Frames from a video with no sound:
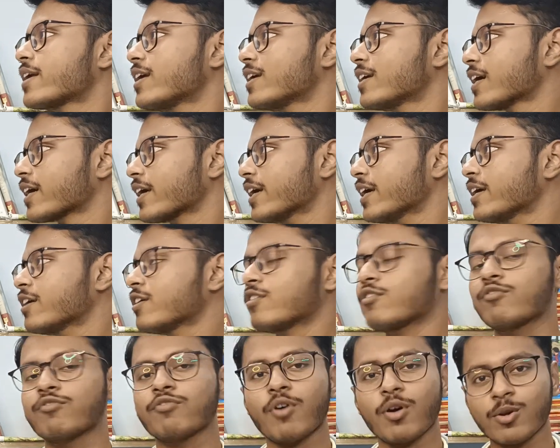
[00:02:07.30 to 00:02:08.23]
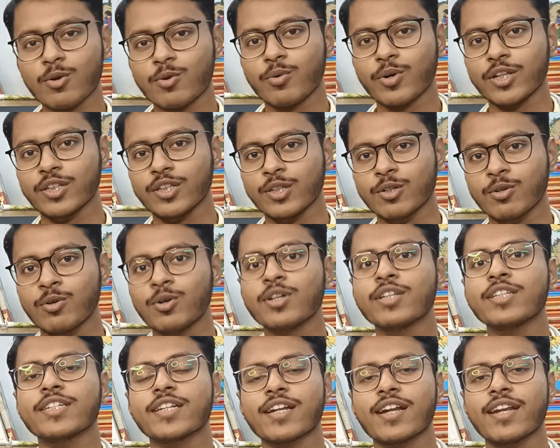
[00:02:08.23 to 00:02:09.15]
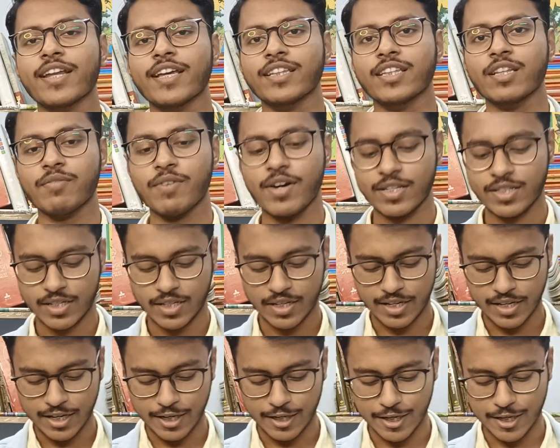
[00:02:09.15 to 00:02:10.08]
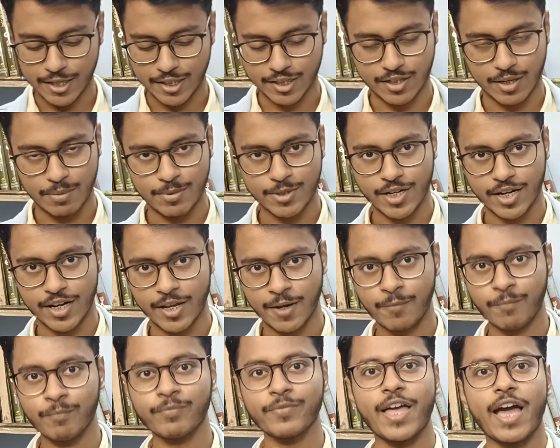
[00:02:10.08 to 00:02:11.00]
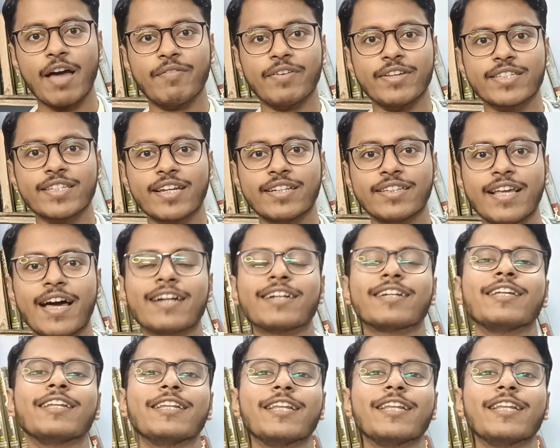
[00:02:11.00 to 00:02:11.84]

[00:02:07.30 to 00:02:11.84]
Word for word: হ্যান্ডেলটাকে ফলো করে দিও যেটা লিঙ্ক দেওয়া আছে ডেসক্রিপশানে হ্যাভিং সেট দ্যাট